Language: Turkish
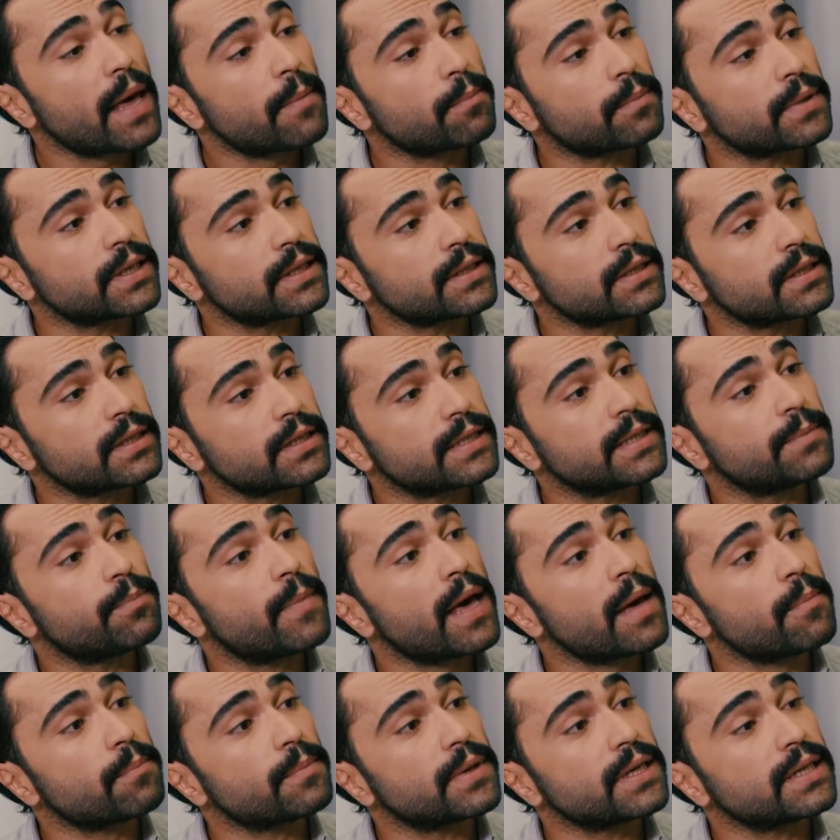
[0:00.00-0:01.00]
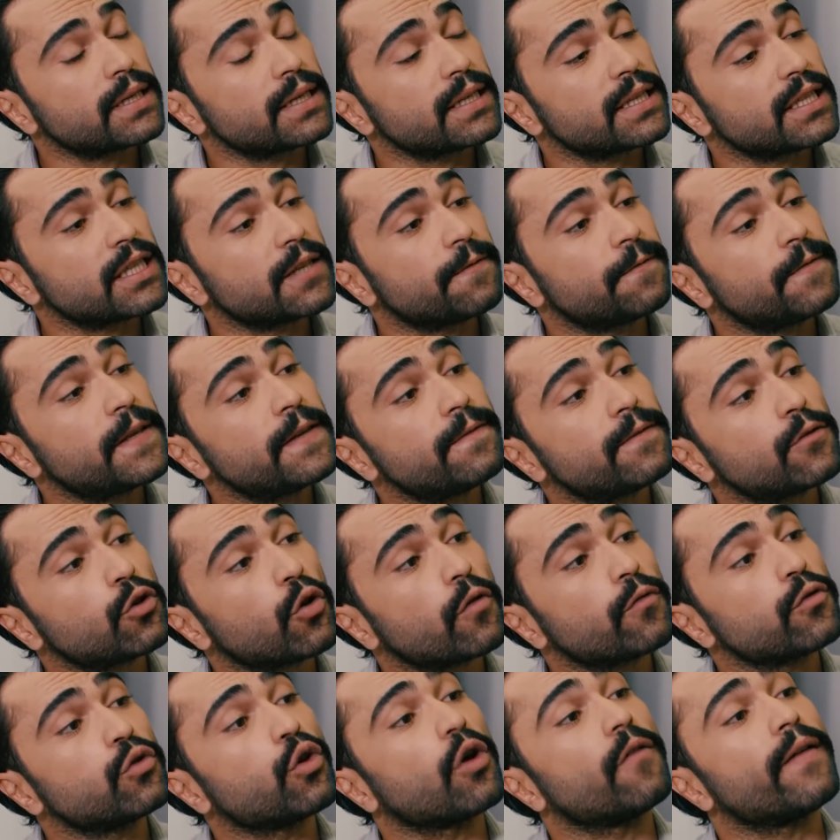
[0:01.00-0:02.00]
Remember, remember the
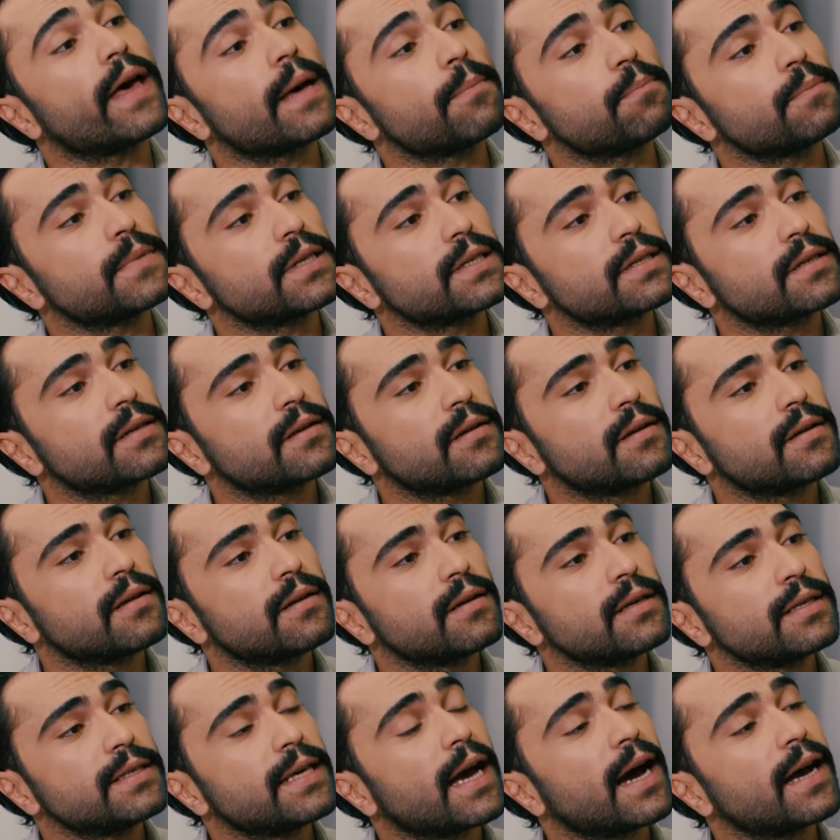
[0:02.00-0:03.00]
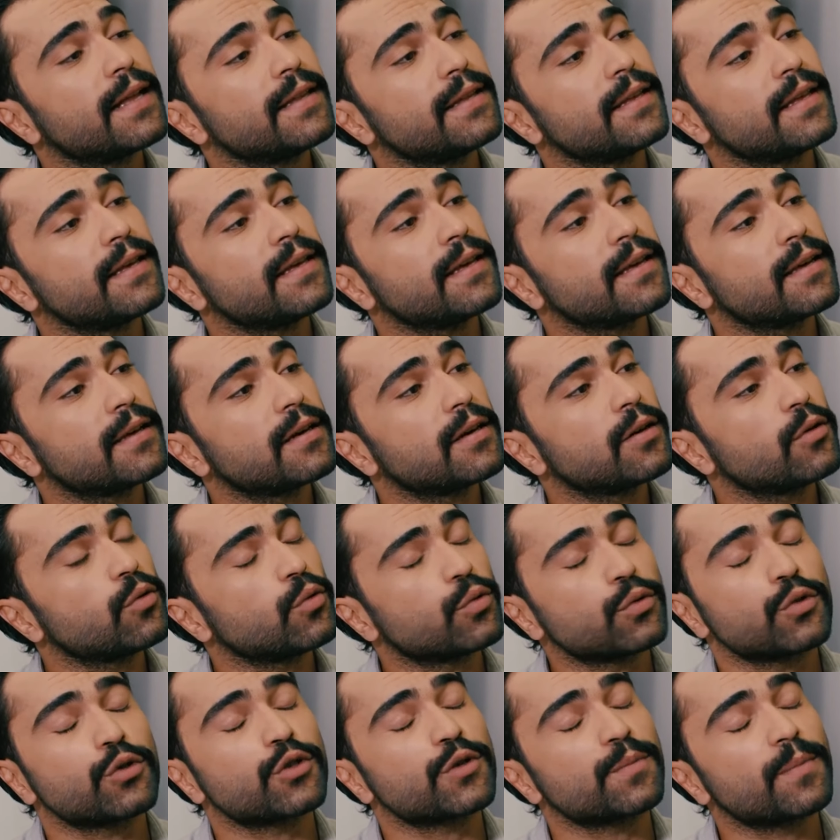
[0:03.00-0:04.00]
5th of November. Yani
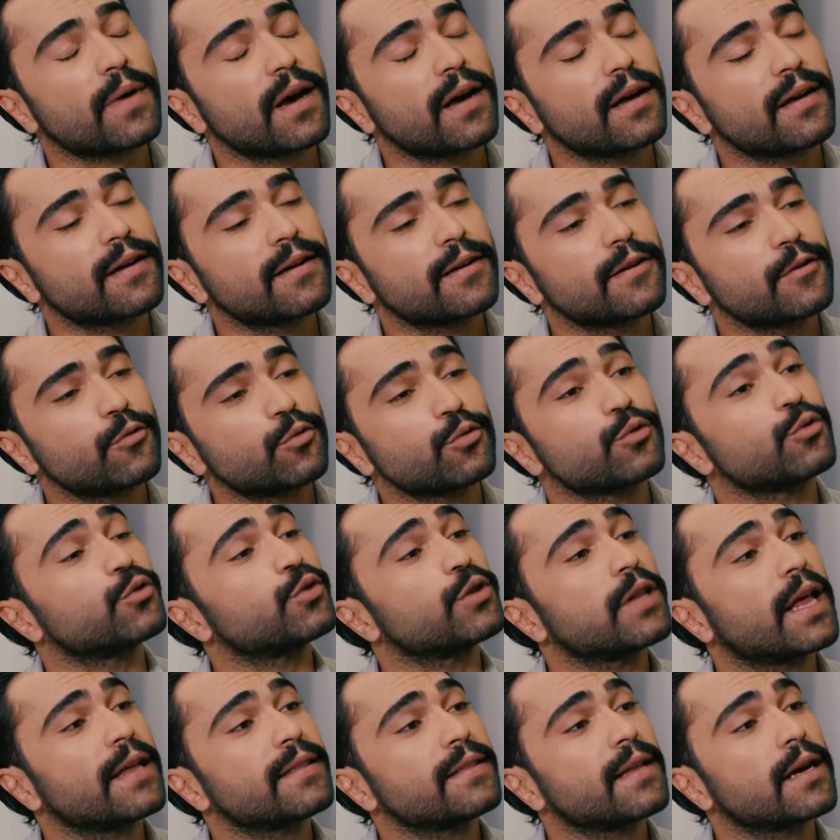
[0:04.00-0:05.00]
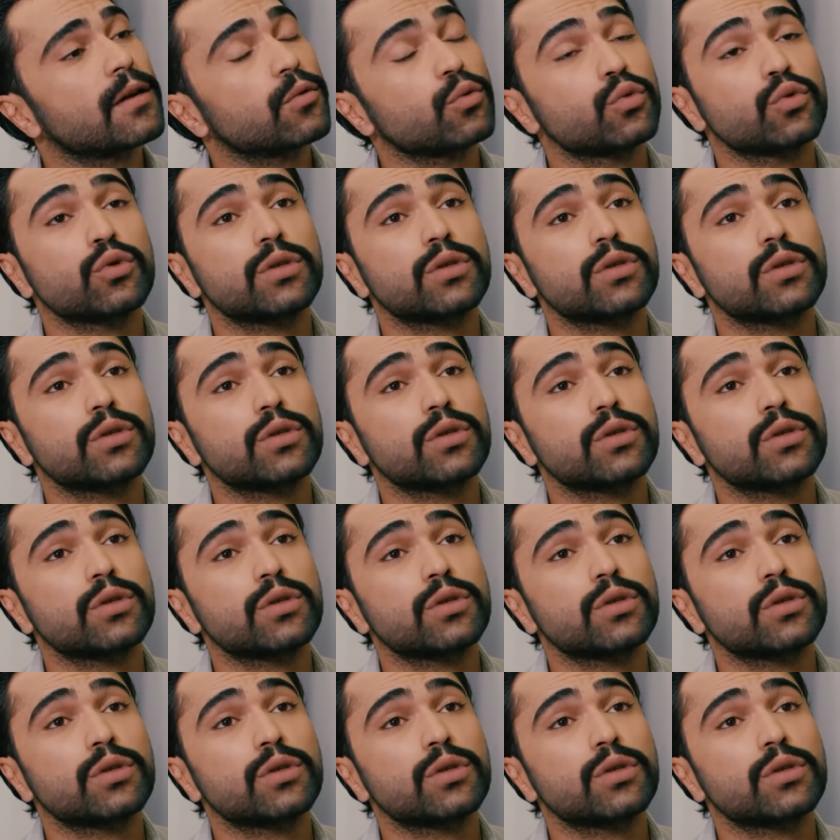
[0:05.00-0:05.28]
unutma. Unutulanlar